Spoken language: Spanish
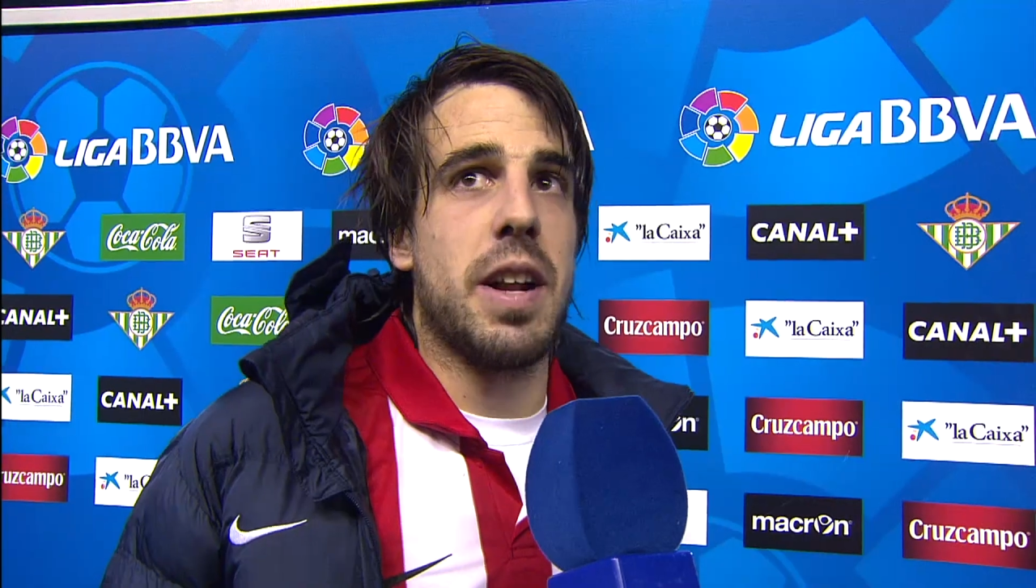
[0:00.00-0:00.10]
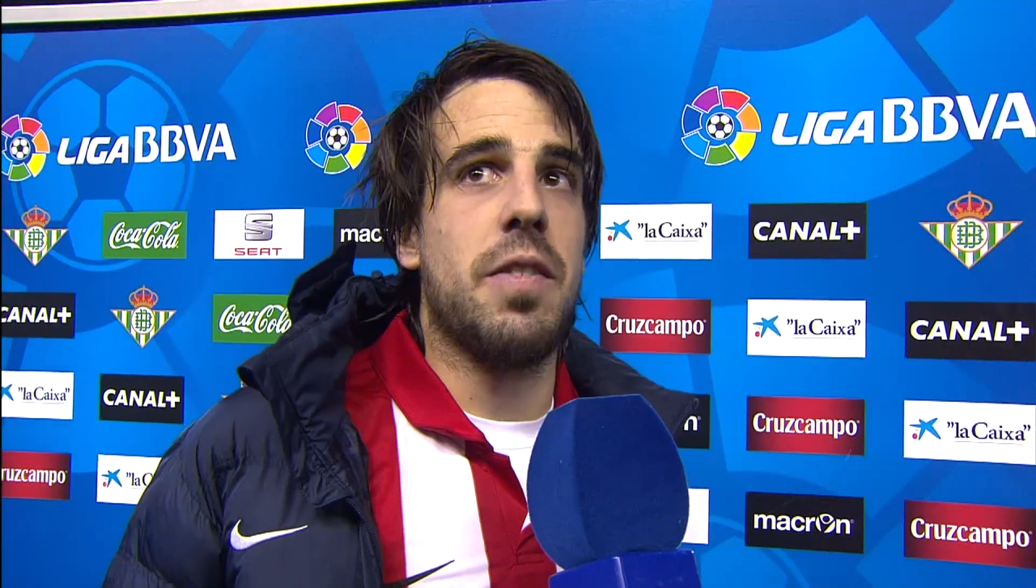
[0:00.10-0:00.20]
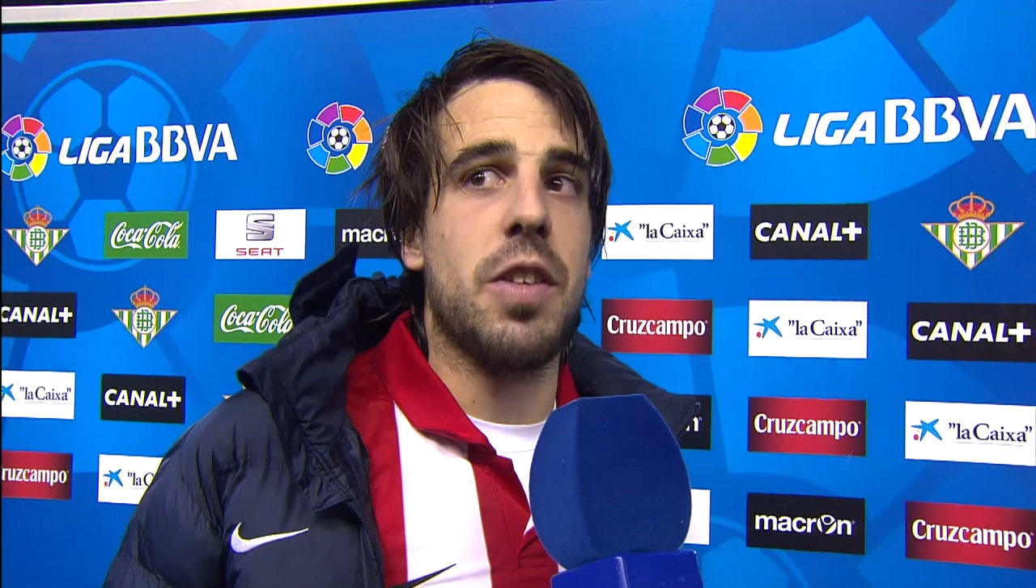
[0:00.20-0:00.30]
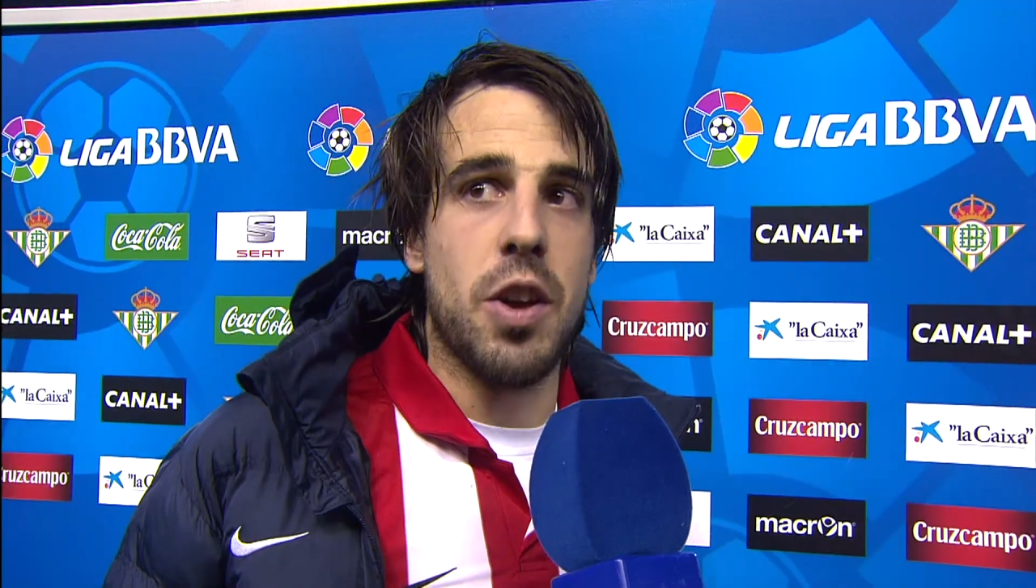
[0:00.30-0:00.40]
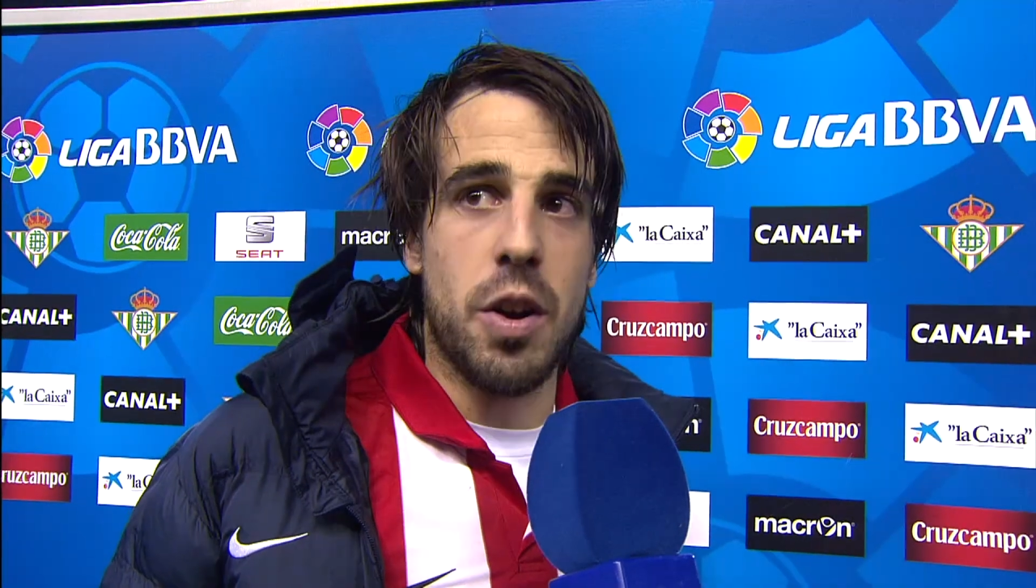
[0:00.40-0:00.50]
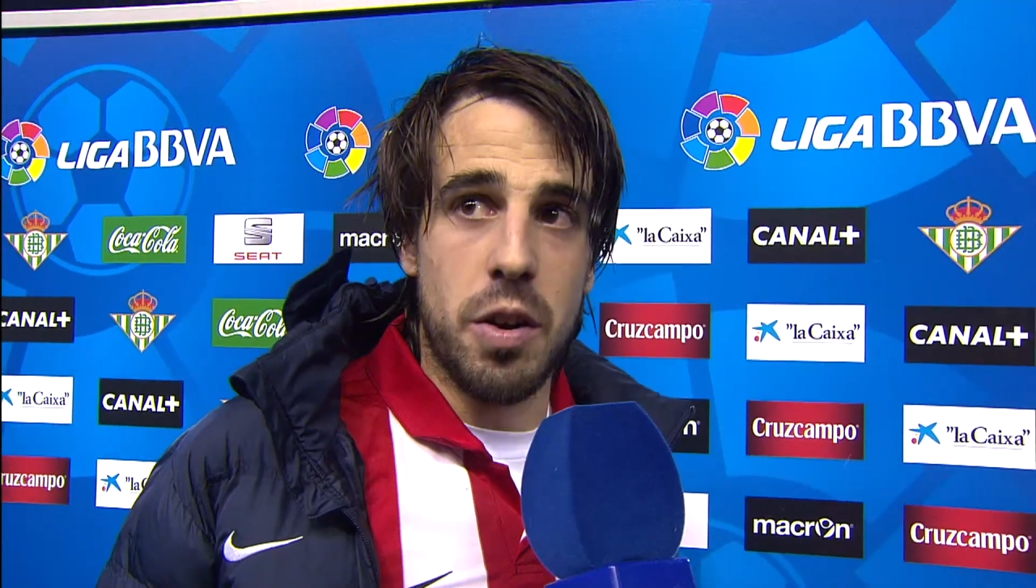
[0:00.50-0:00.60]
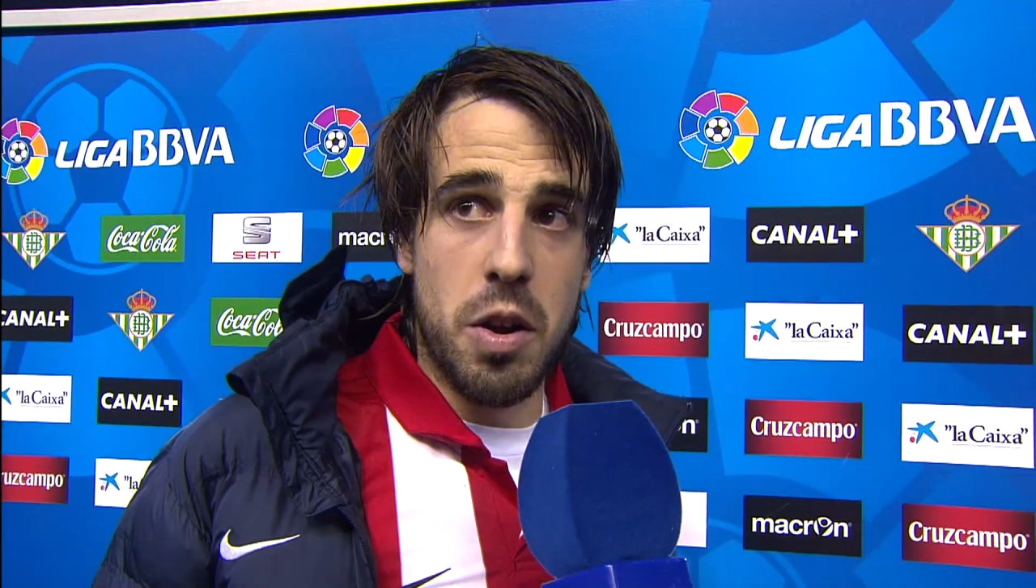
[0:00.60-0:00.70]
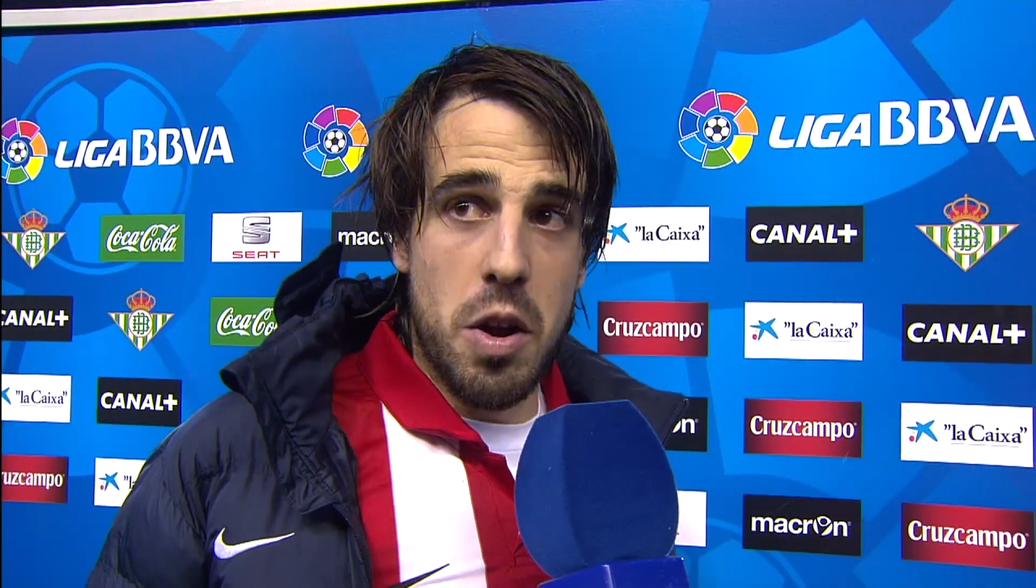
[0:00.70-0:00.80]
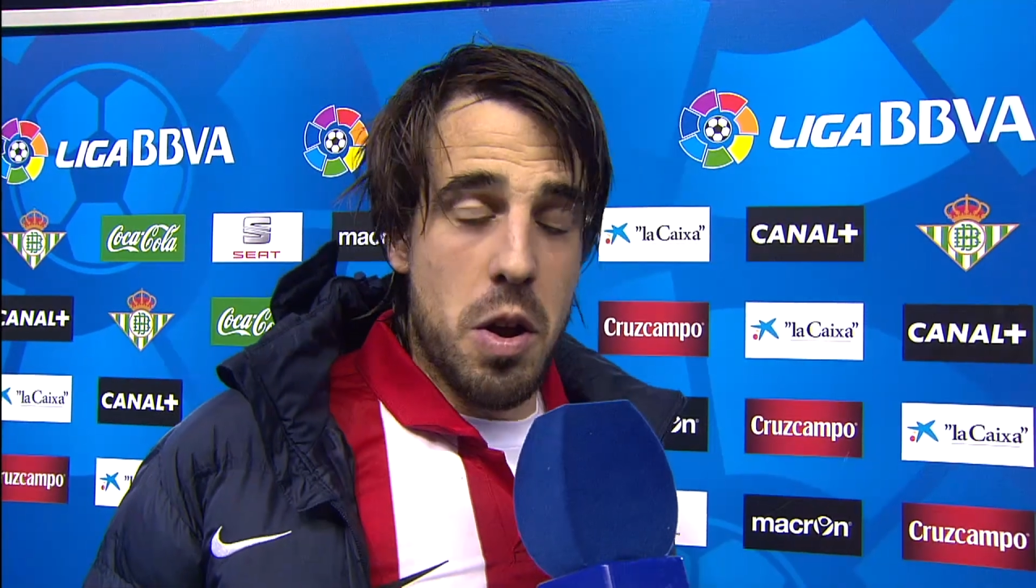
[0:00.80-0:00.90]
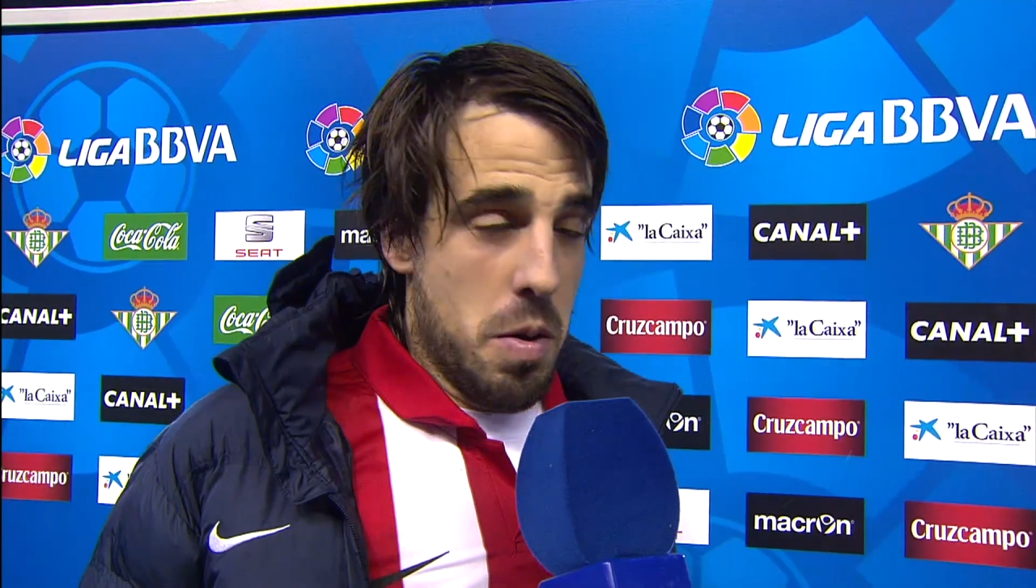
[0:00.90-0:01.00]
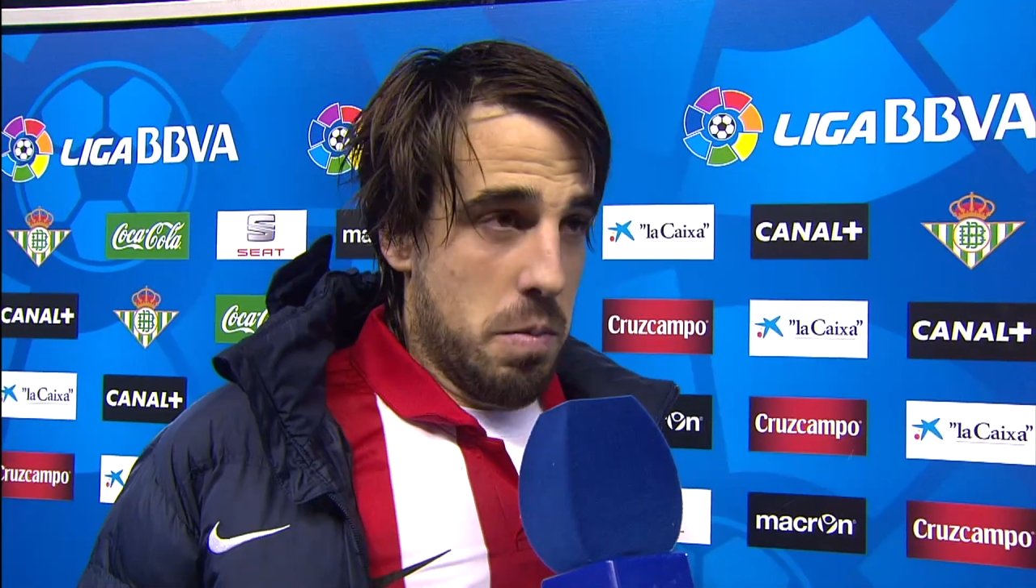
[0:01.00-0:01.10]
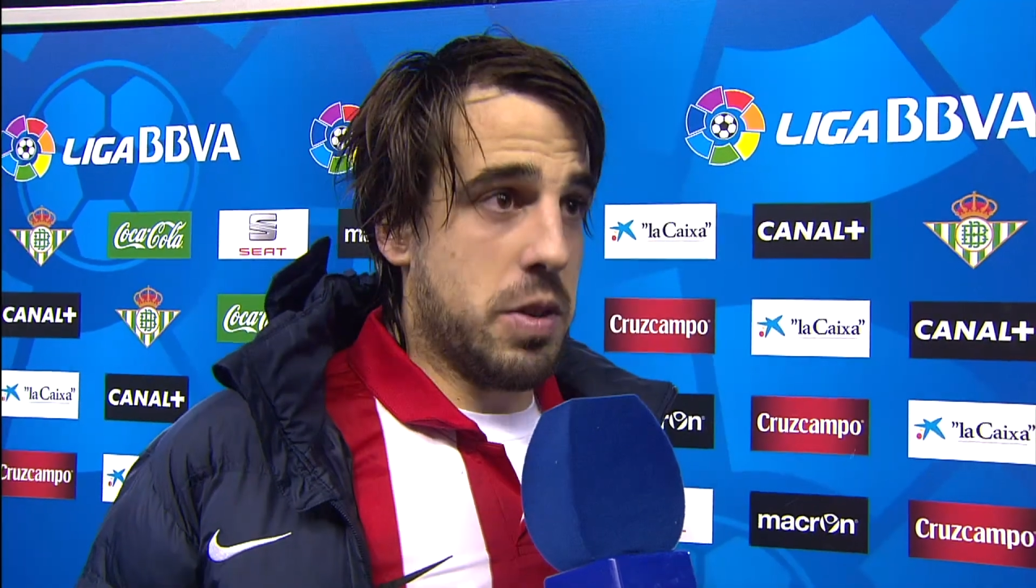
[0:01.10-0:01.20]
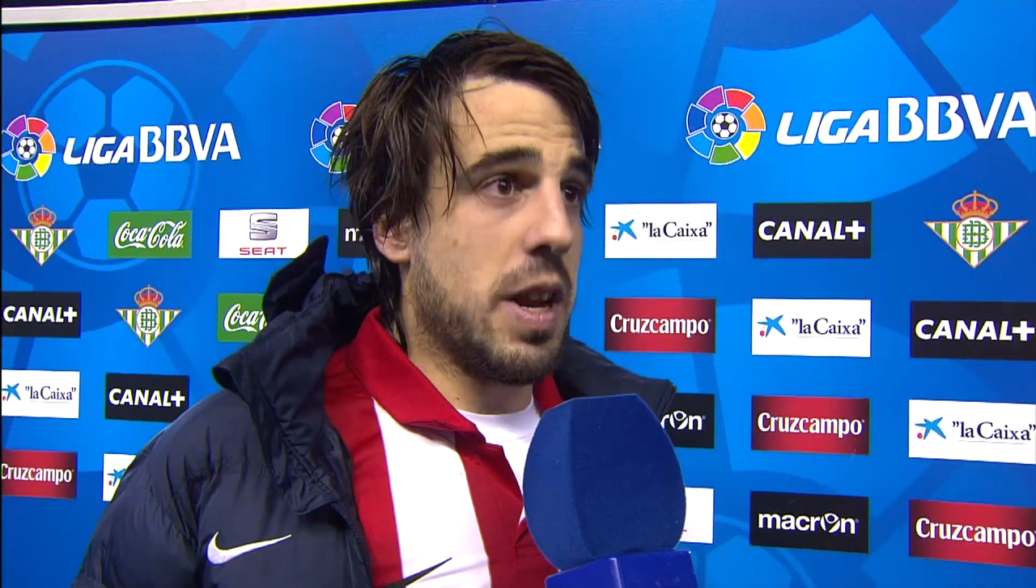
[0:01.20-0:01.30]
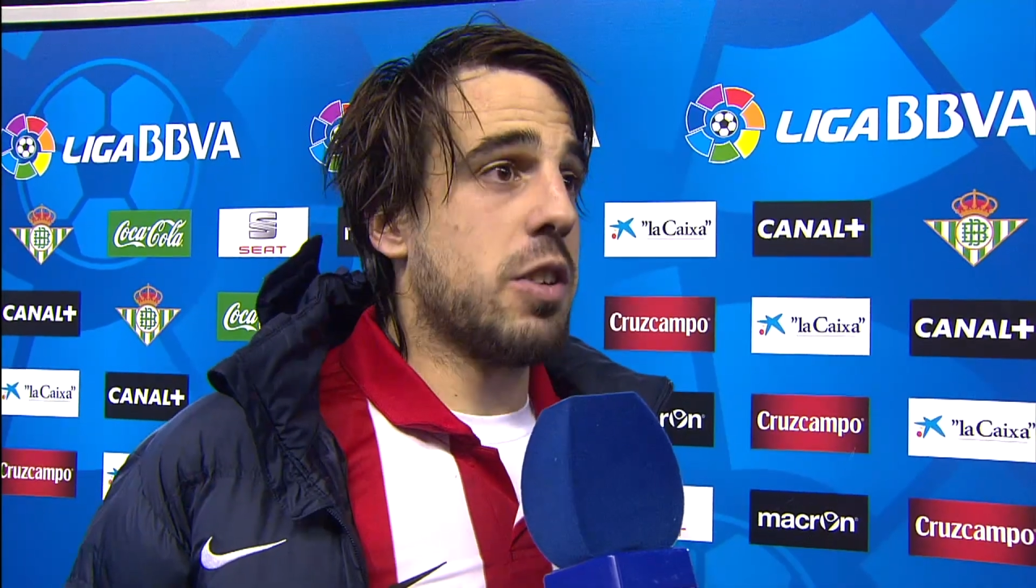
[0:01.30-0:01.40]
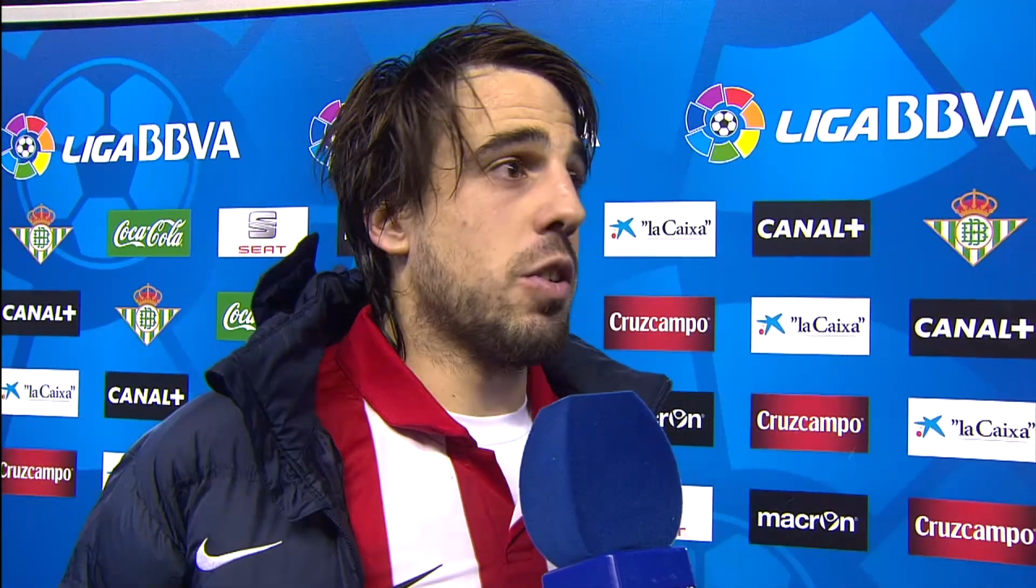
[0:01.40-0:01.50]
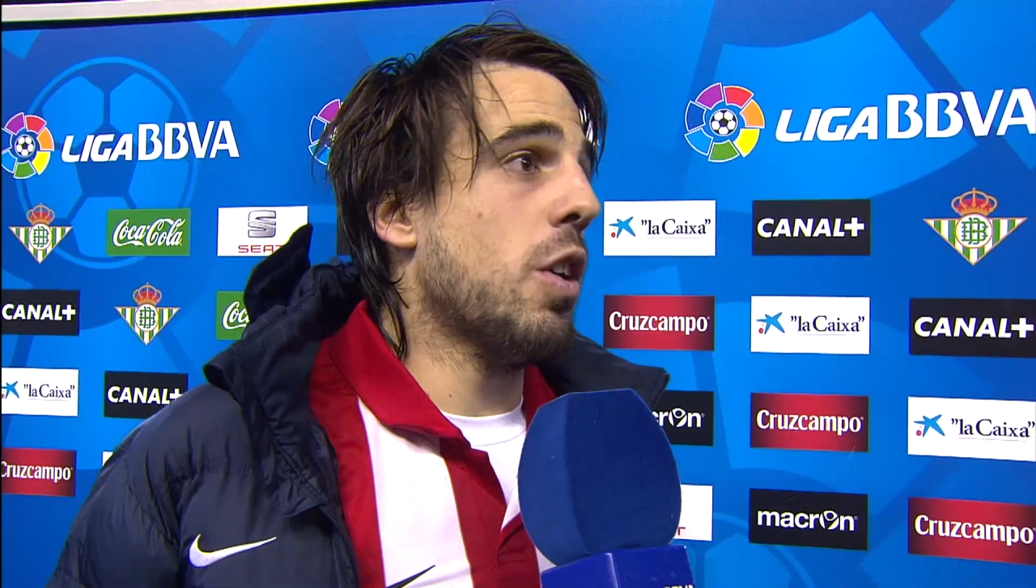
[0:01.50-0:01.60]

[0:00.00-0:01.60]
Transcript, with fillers: que la afición, pues quieras o